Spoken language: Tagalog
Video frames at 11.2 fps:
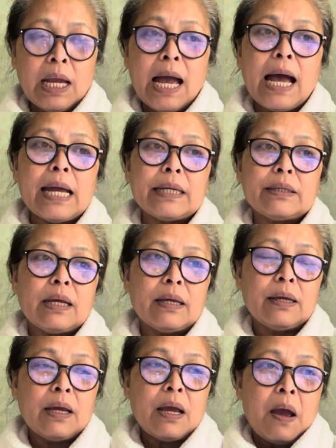And
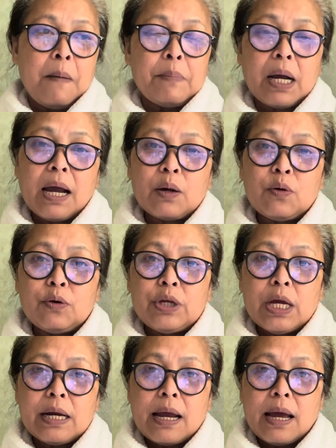magkaroon
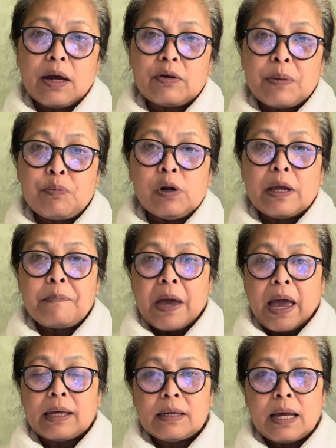niya ng ripple
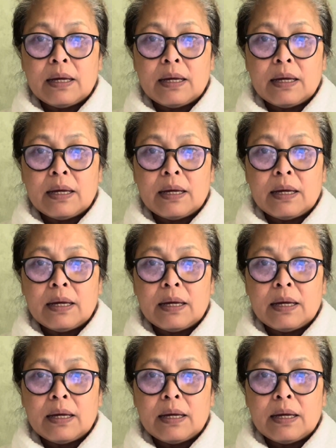effect